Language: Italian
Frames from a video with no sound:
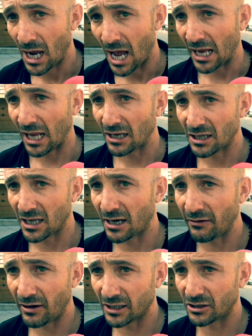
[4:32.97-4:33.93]
anche se
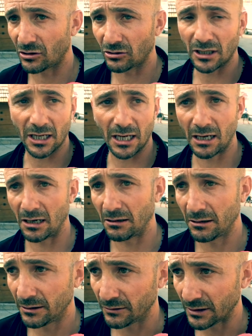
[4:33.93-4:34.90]
arrivassero tra
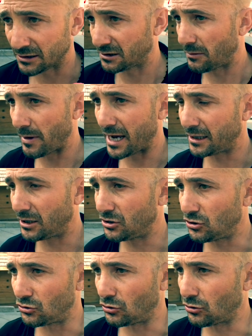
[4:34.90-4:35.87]
una settimana,
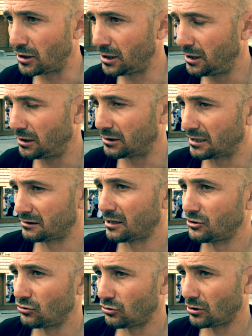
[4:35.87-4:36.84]
dieci giorni, tra
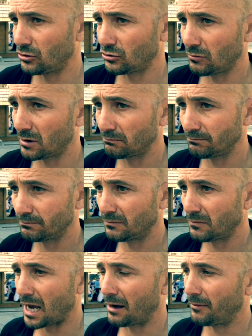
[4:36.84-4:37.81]
tre giorni, insomma
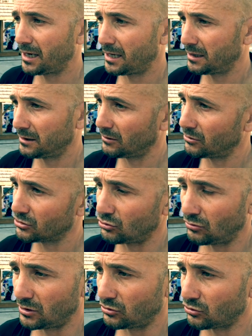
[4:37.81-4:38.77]
a me in
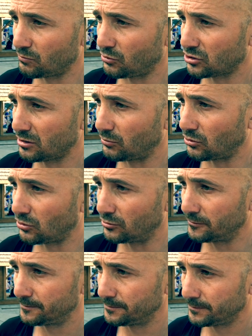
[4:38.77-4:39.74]
questo momento sposta
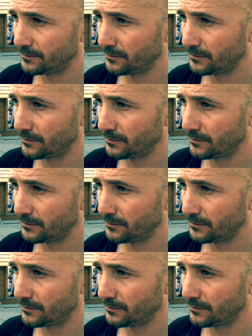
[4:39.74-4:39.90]
poco.